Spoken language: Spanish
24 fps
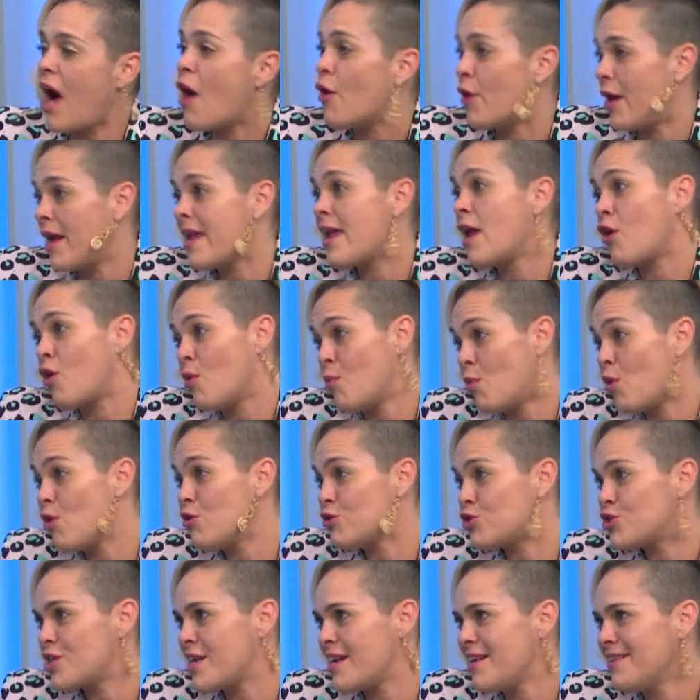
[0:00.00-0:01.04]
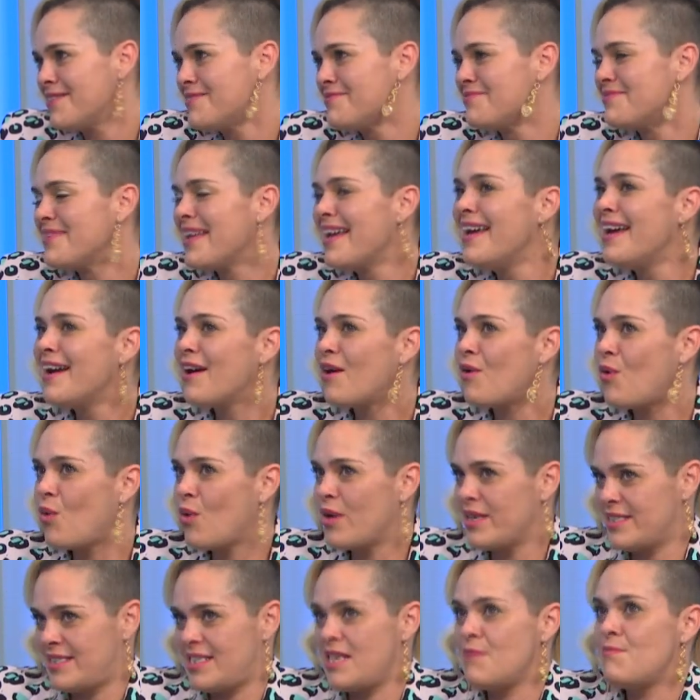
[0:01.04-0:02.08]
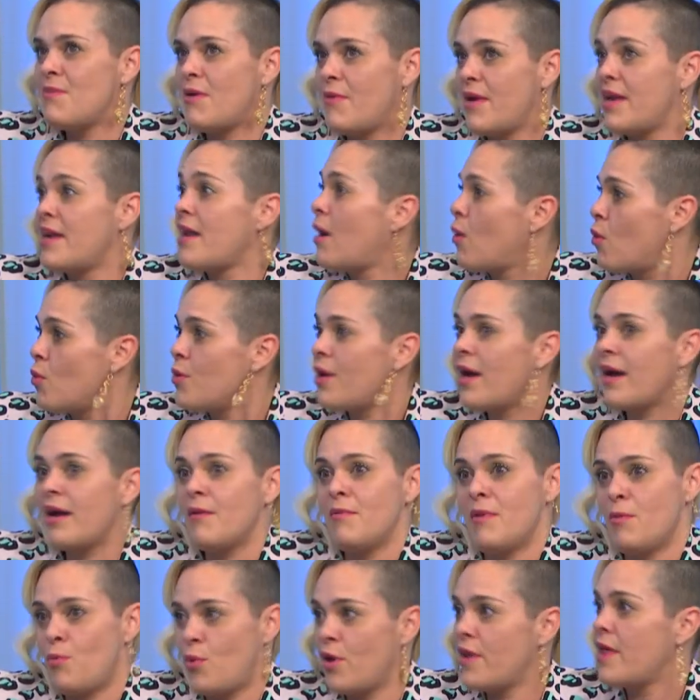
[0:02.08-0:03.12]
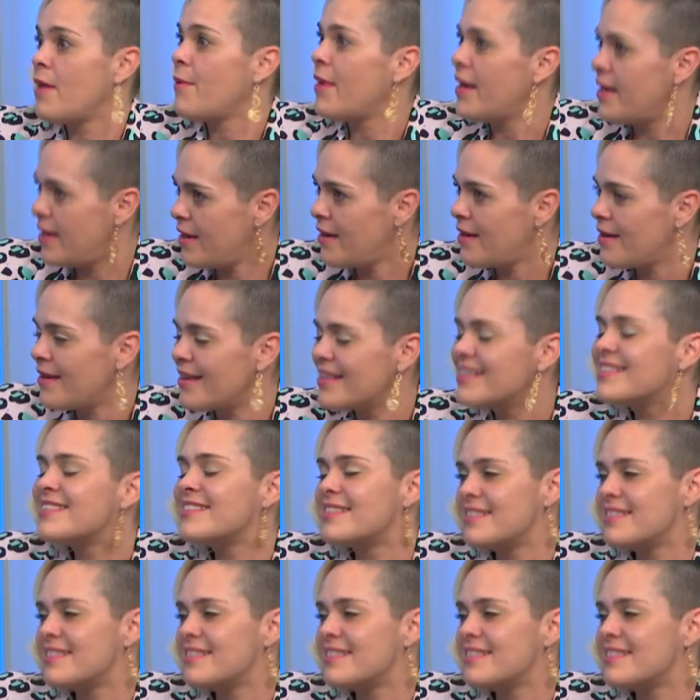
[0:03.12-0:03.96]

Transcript: ahora ya como lo sé, si me viene alguna que me puede gestionar. venir,